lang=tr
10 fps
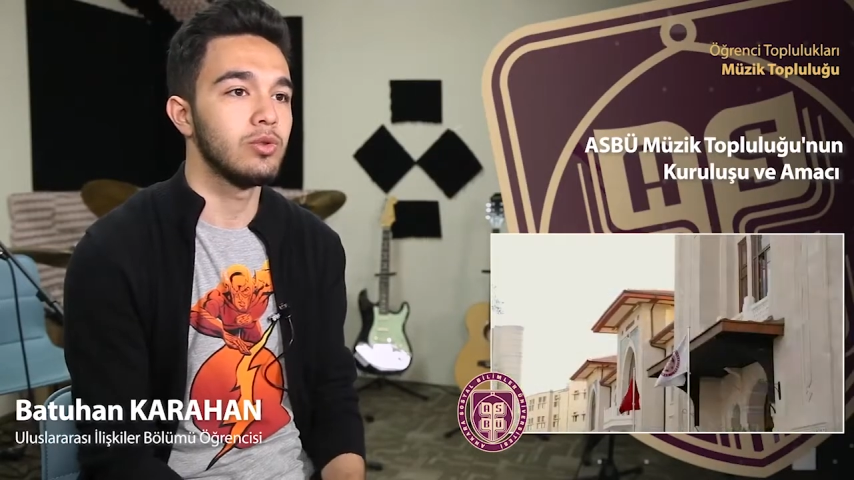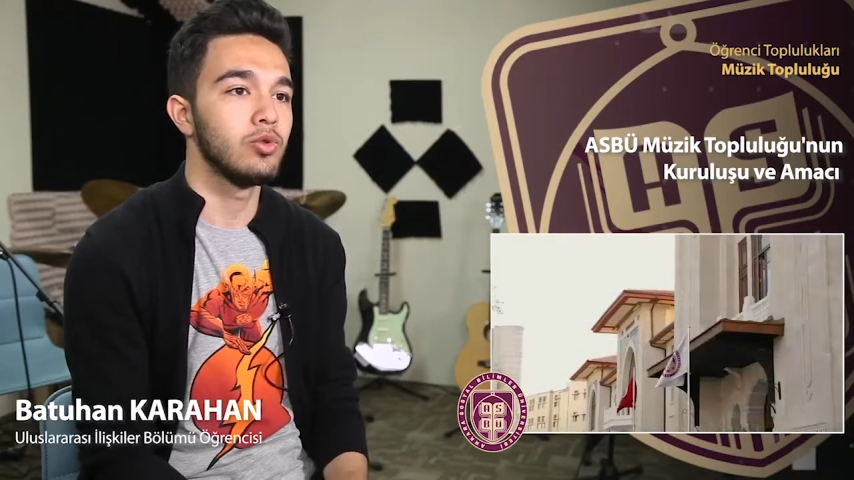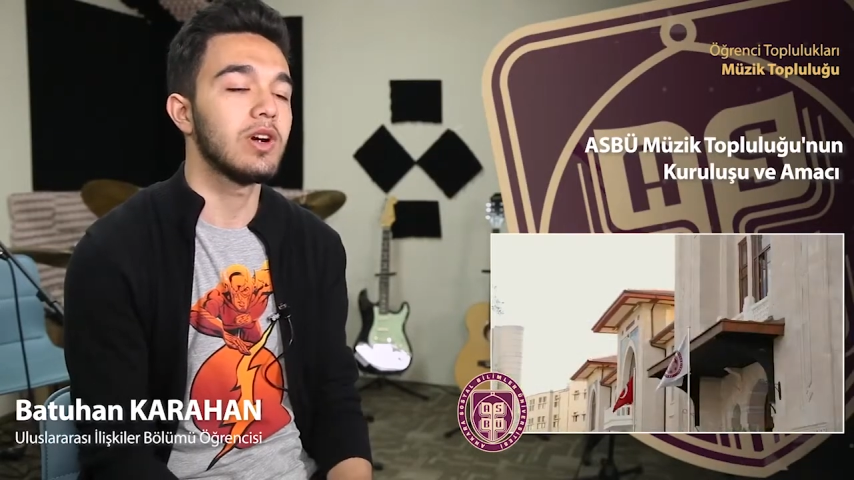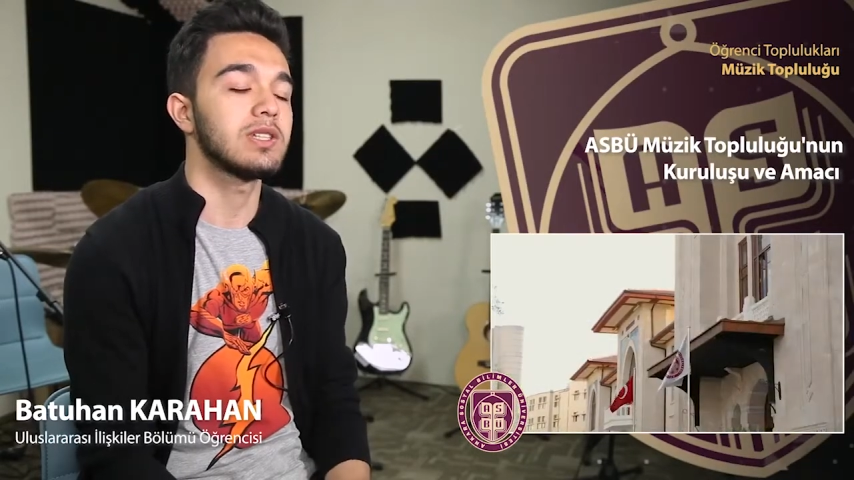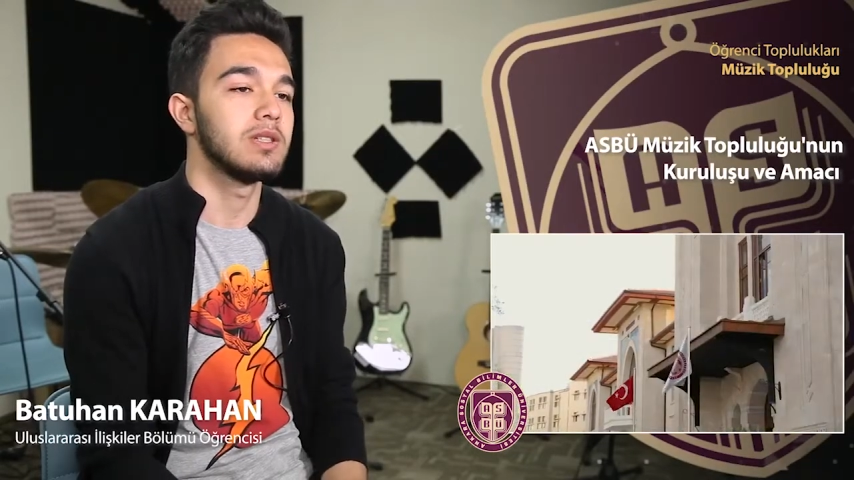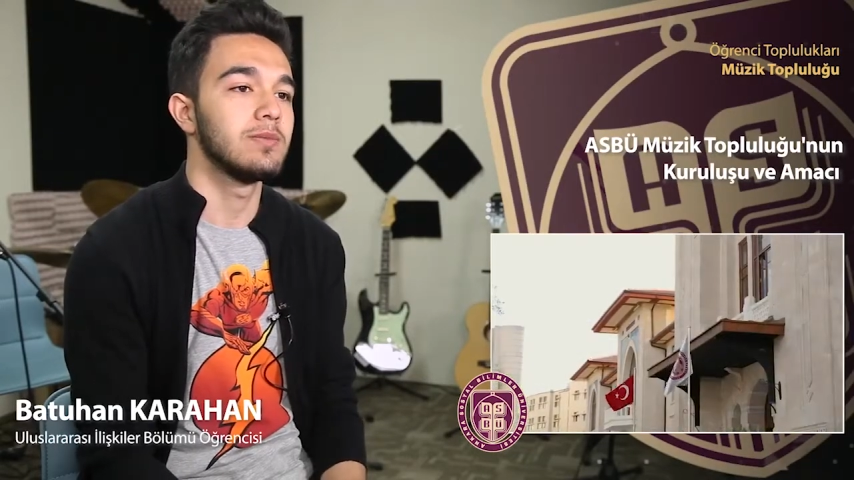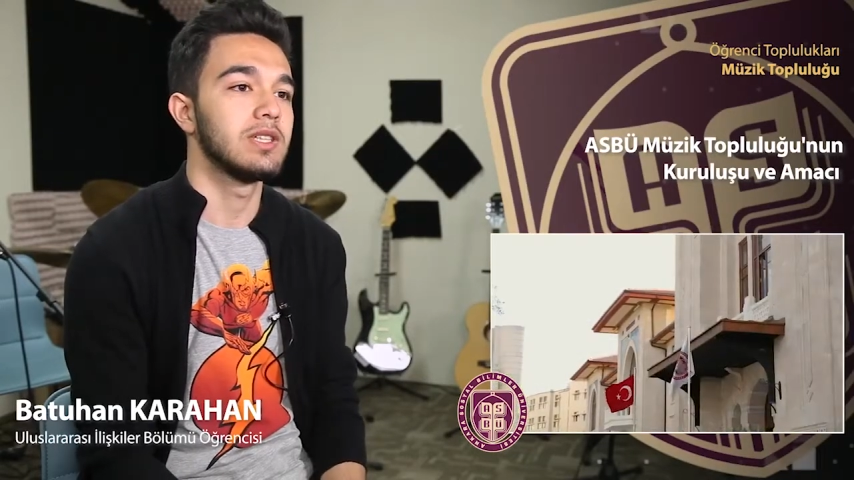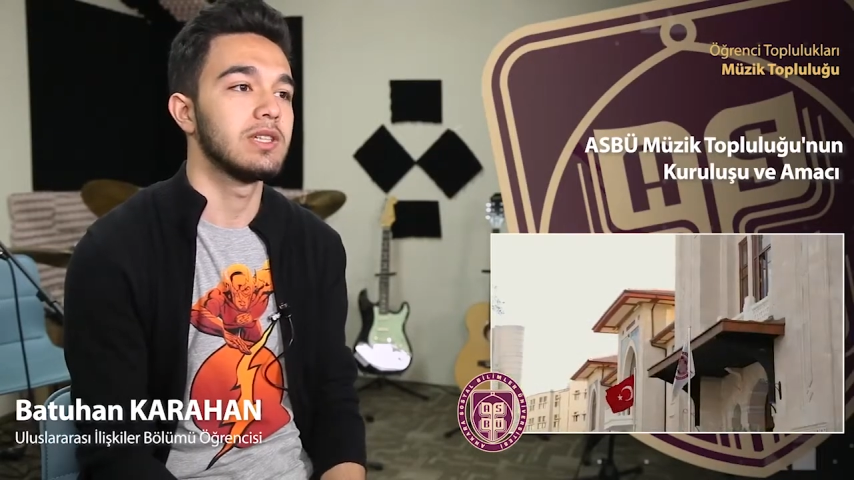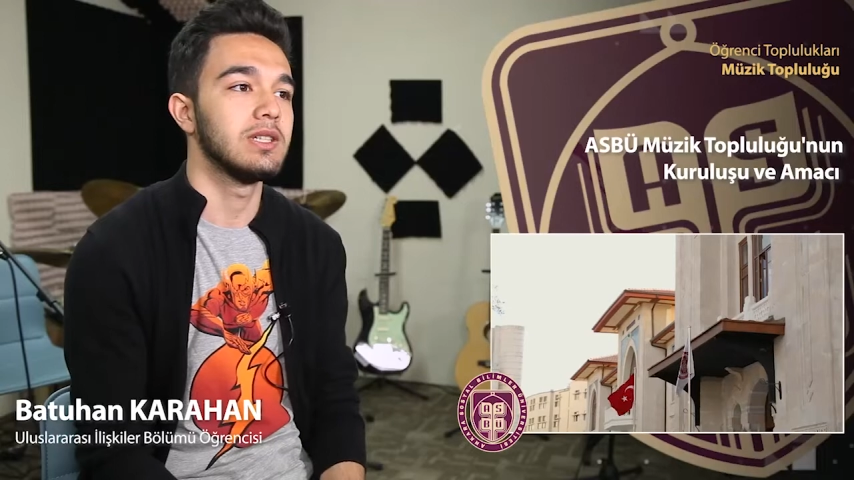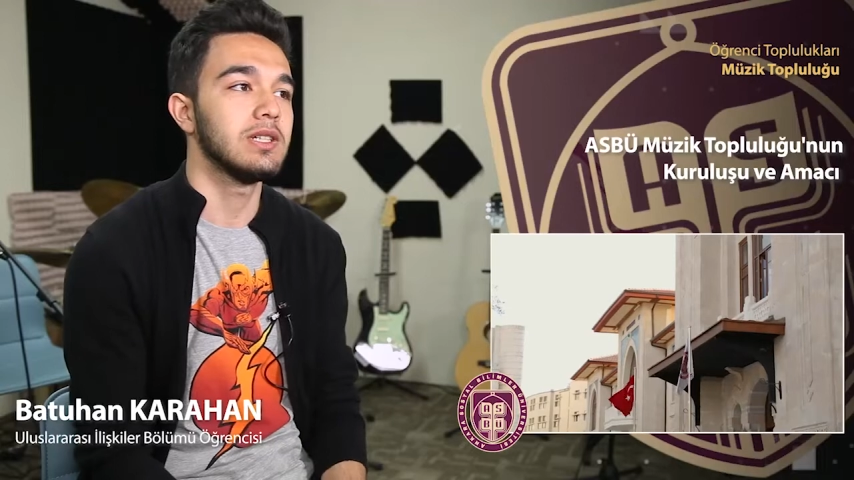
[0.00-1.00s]

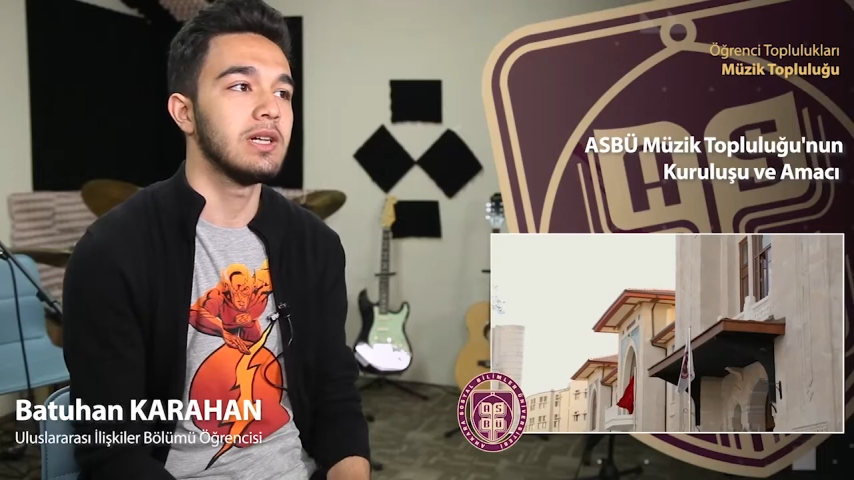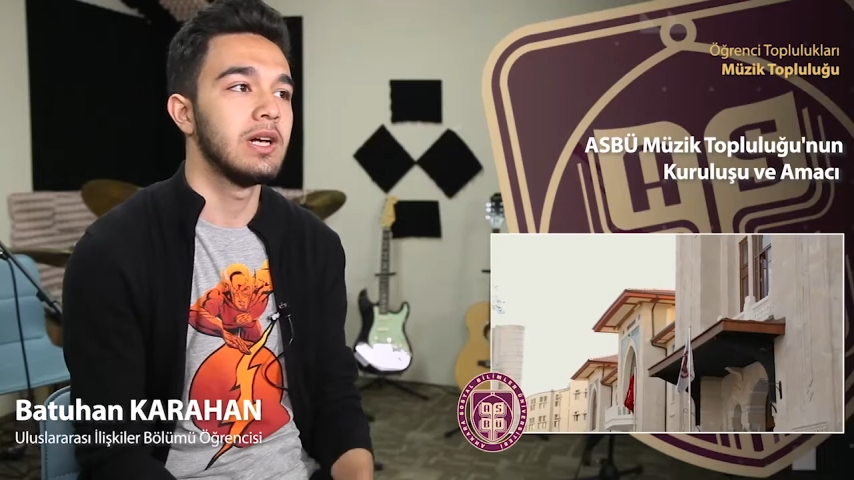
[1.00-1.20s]
üniversitemizdeki